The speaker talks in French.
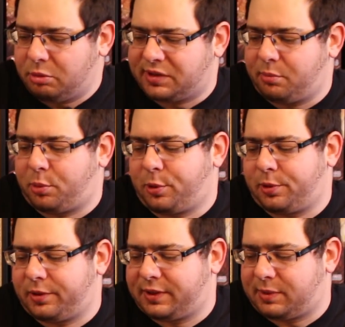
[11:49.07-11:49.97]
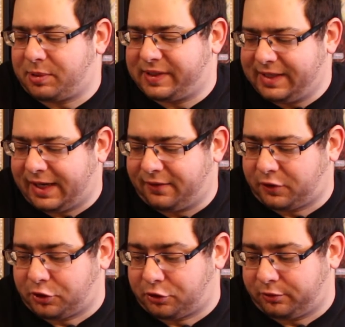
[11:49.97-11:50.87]
Mais c'est pas, pas si
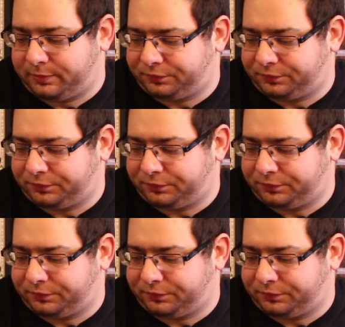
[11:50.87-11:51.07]
grave que ça.